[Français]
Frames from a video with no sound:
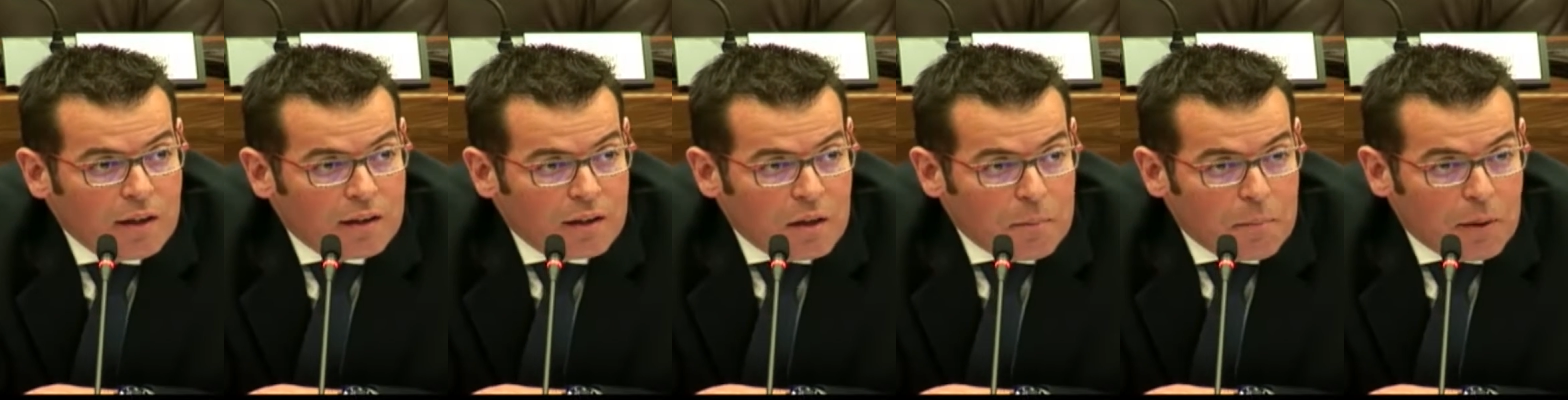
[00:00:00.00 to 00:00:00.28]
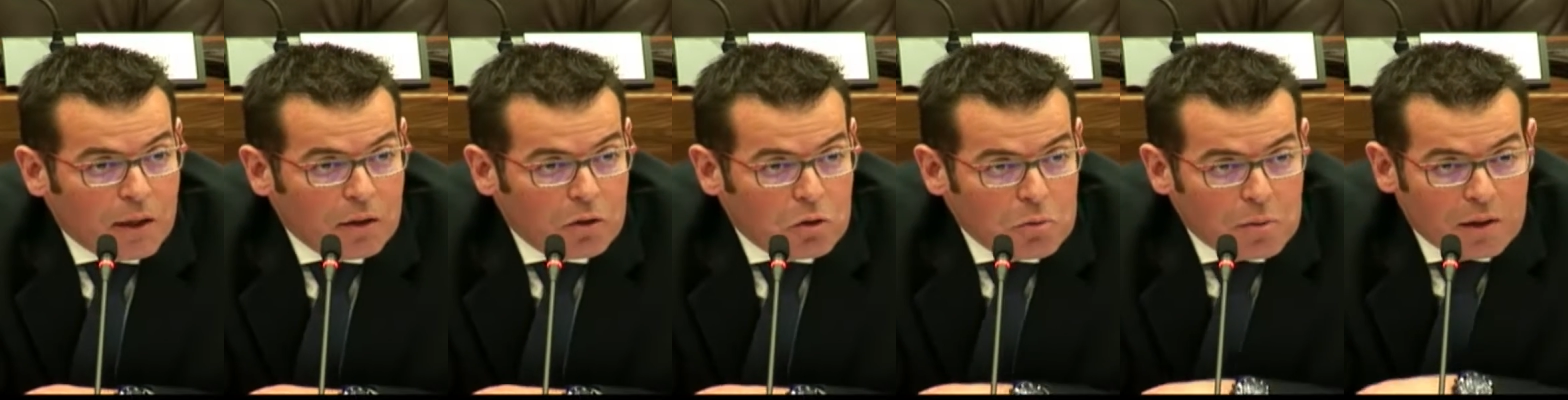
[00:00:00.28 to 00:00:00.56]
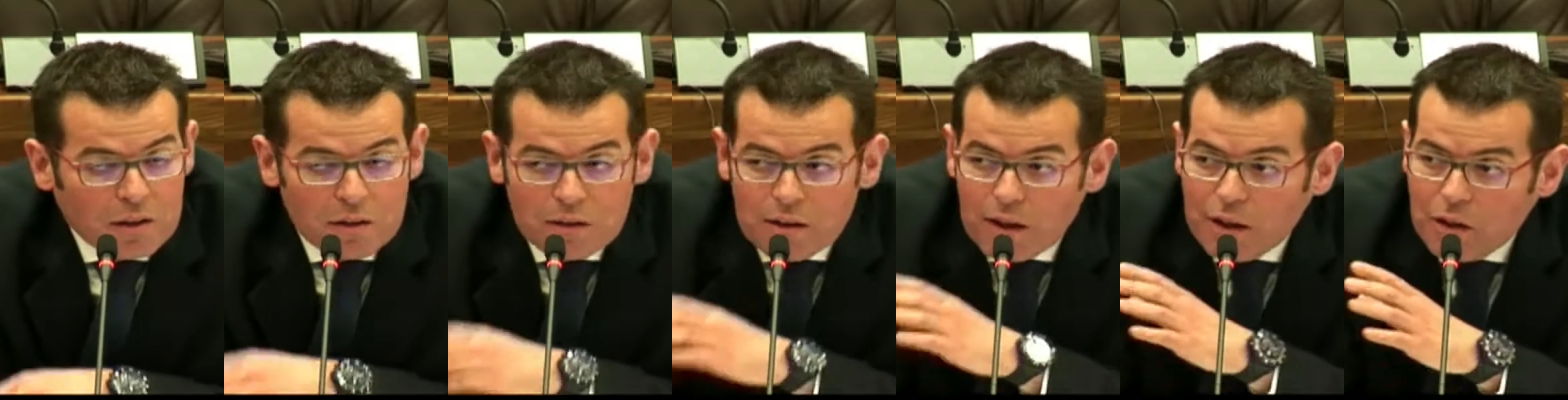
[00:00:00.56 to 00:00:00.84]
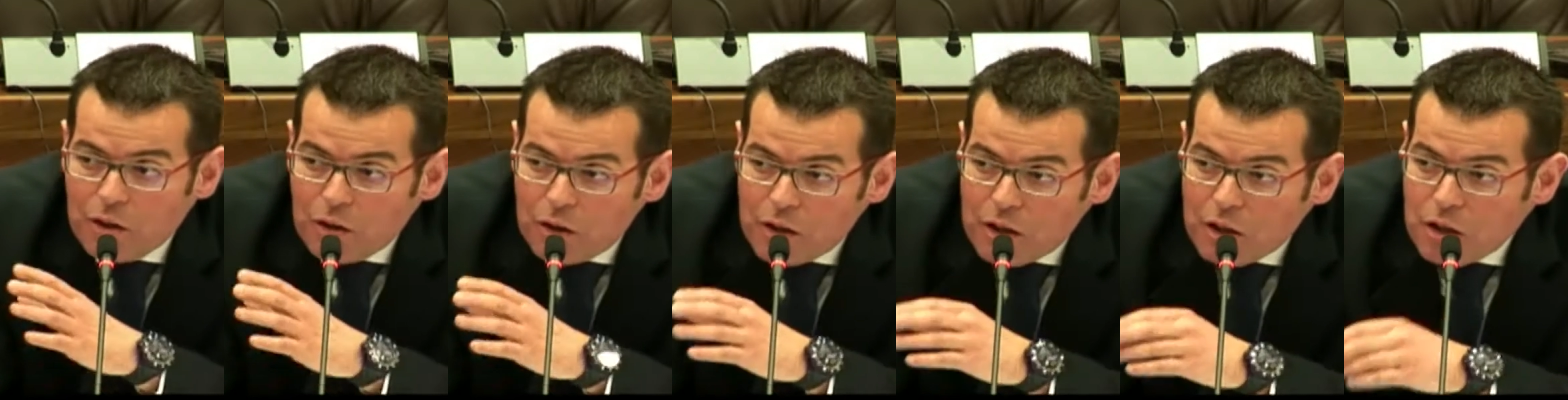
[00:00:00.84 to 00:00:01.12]

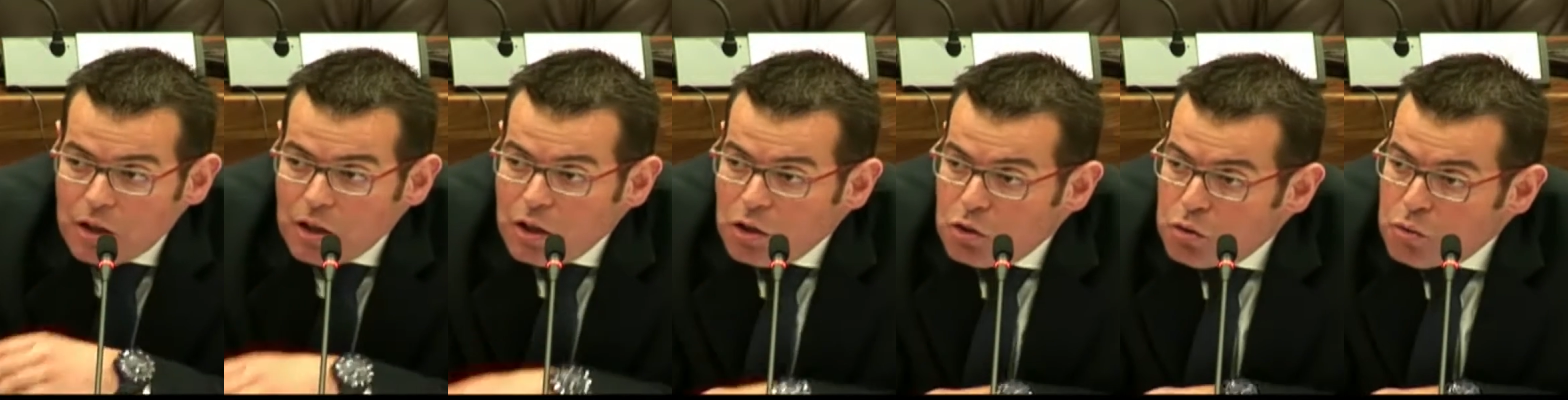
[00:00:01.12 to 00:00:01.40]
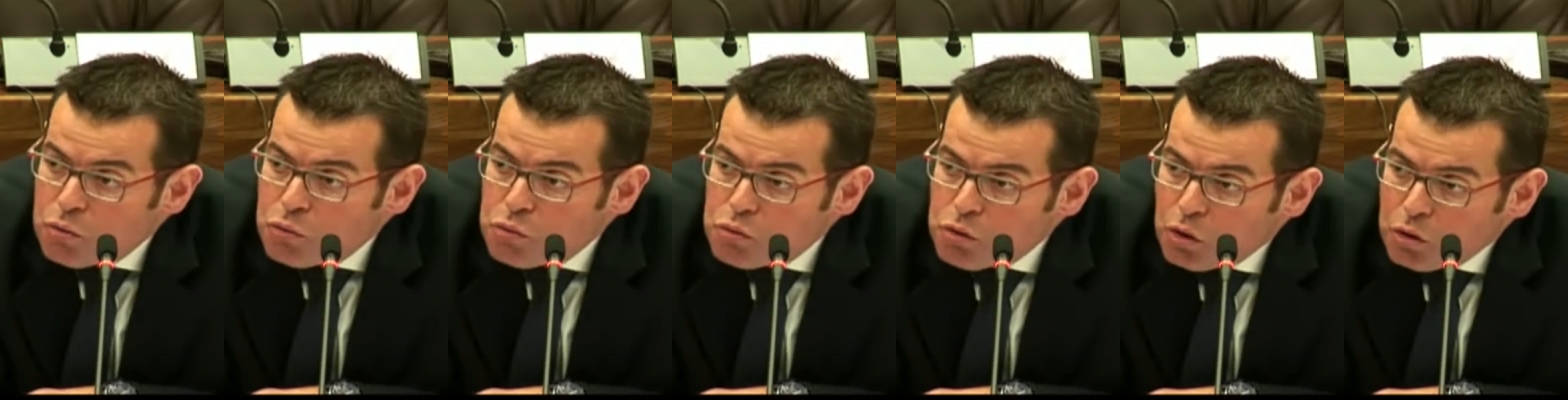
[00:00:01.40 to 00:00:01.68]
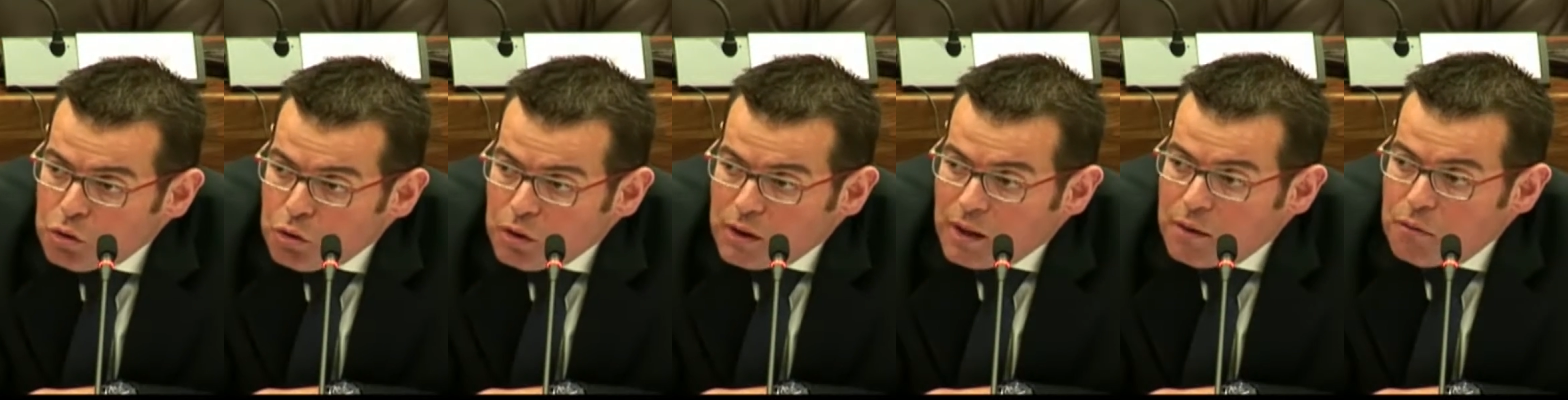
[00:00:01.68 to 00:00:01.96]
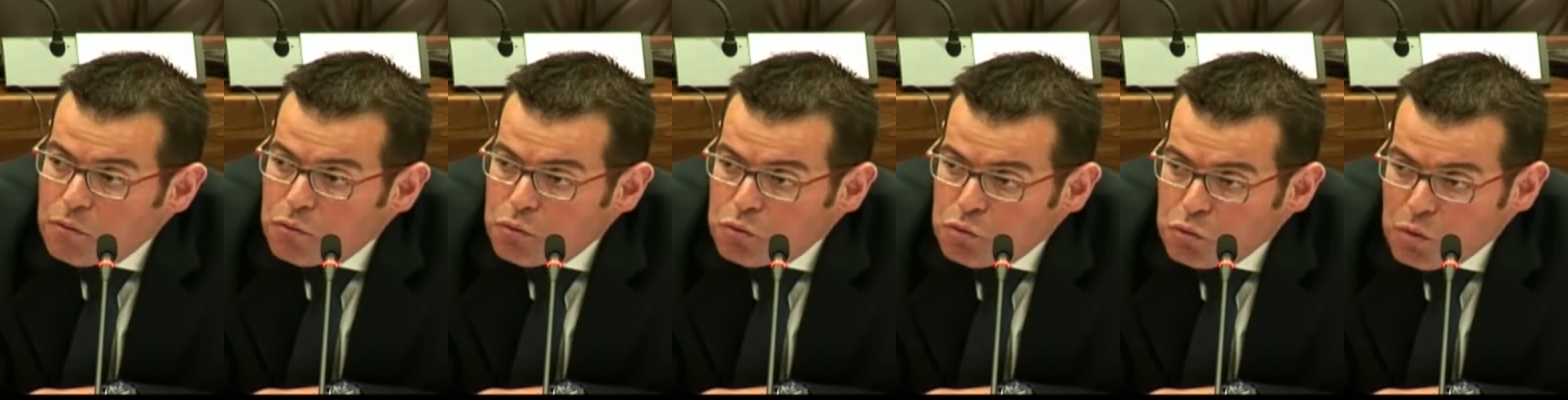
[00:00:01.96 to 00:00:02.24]
départementale et, et, de vous autres
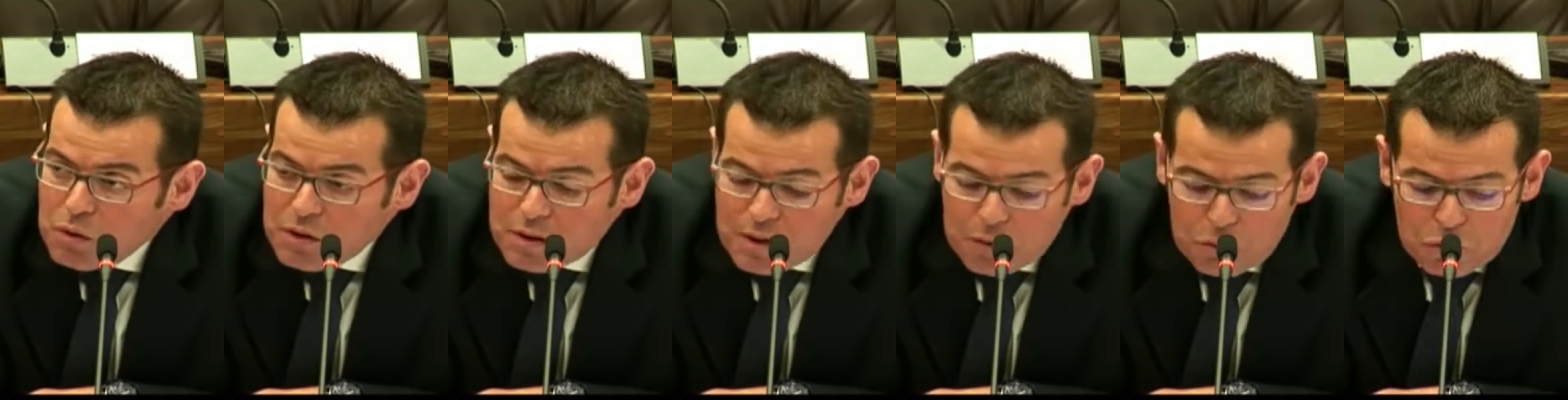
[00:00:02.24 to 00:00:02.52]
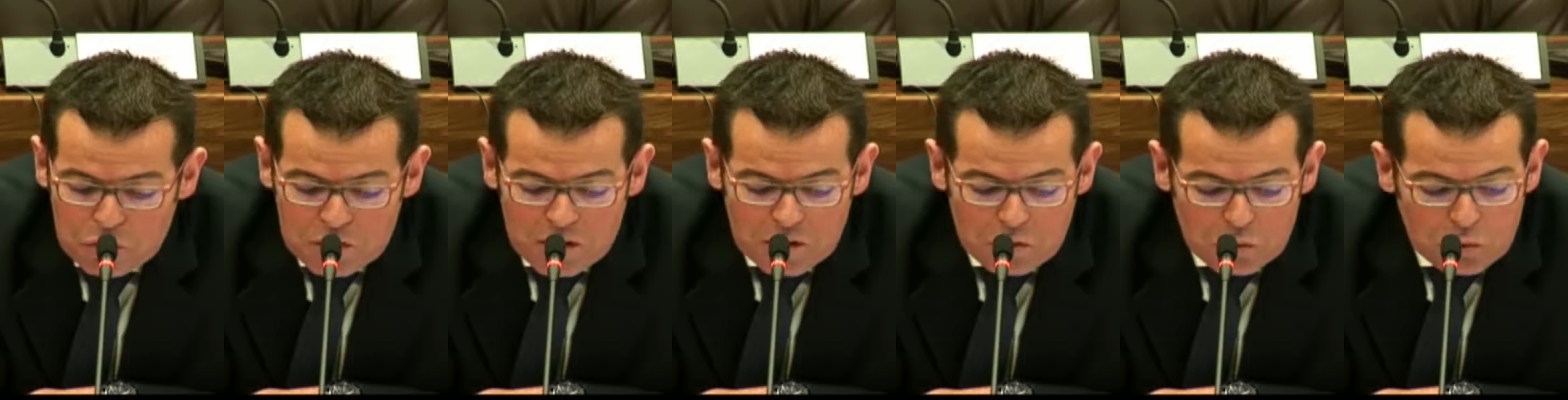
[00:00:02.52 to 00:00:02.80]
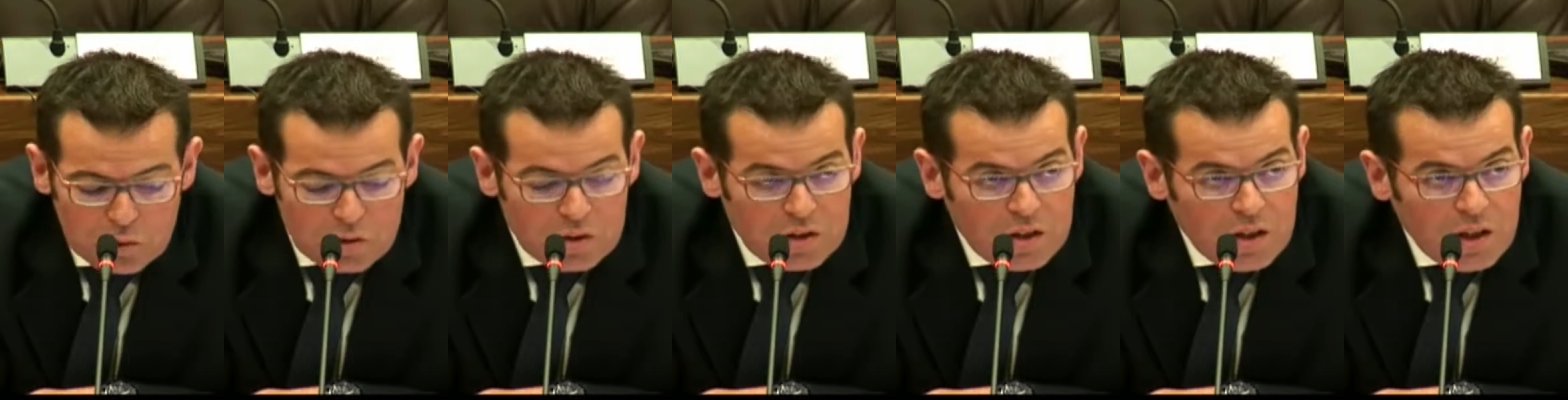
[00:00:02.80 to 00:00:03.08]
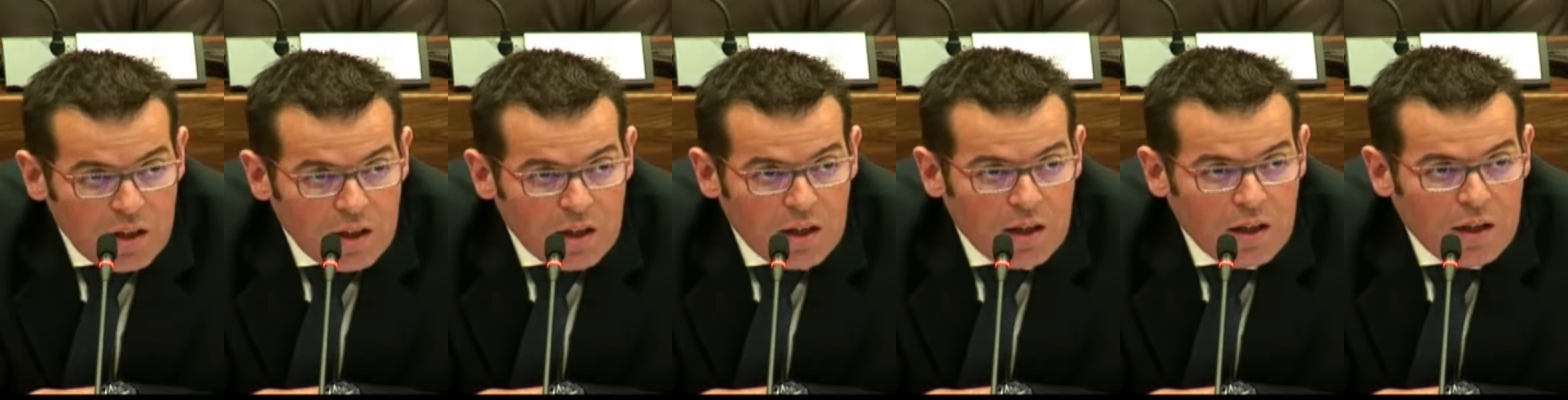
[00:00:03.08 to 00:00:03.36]
quand vous souhaitez vous y
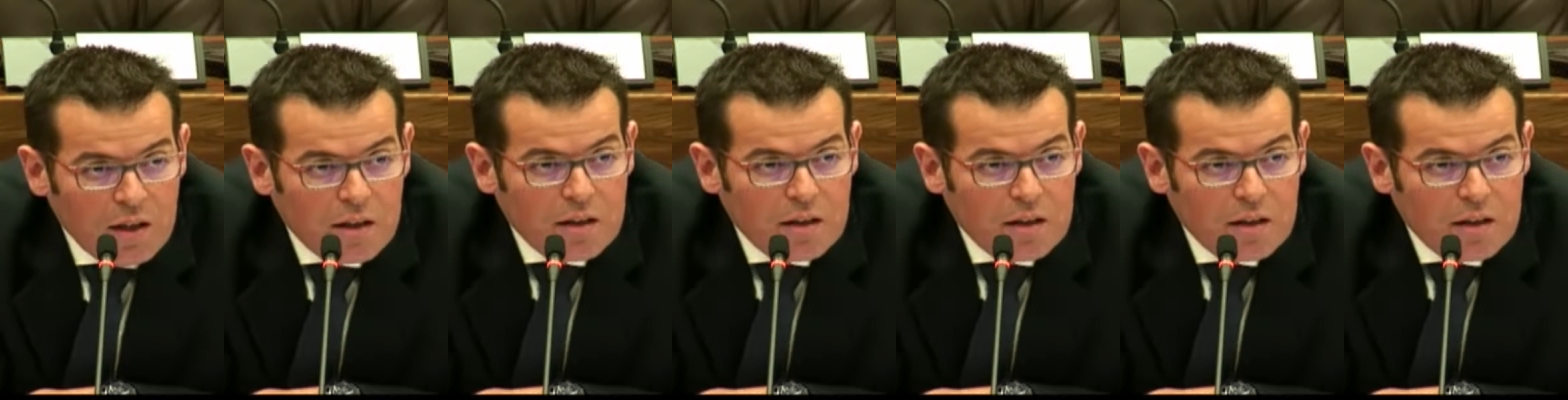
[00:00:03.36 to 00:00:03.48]
associer.